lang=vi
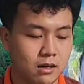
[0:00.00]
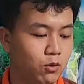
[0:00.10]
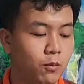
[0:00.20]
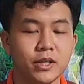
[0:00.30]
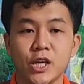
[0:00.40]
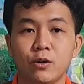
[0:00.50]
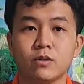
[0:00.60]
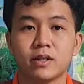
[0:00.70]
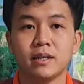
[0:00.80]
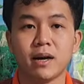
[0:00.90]
Mua bao
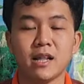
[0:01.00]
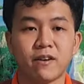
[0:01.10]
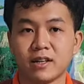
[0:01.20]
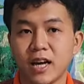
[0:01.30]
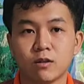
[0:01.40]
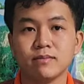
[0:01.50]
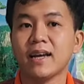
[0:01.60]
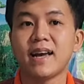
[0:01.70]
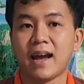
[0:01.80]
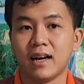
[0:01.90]
nhiêu cái máy niệm Phật về cũng
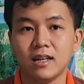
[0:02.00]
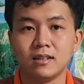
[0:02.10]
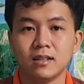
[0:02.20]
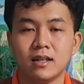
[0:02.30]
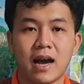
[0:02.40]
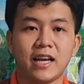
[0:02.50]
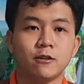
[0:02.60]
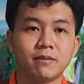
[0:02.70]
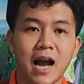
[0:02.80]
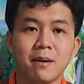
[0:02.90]
cháy hàng hết,
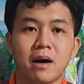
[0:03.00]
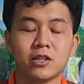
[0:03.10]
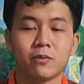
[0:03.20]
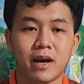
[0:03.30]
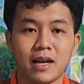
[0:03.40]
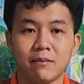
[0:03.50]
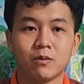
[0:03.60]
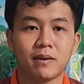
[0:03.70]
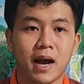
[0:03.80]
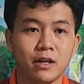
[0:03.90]
20 cái, 30 cái,
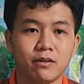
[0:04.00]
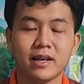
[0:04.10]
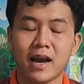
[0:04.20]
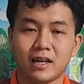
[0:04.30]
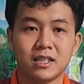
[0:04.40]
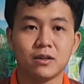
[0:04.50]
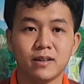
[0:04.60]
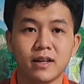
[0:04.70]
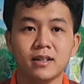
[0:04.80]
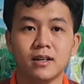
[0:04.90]
50 cái đều cháy hàng hết cho
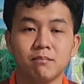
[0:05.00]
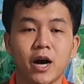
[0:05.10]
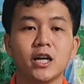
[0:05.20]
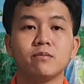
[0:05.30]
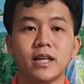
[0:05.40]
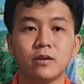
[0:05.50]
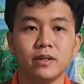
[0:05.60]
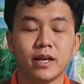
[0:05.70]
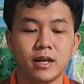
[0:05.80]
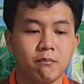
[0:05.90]
quý vị. Mê cũng vậy luôn
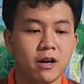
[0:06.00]
quý vị.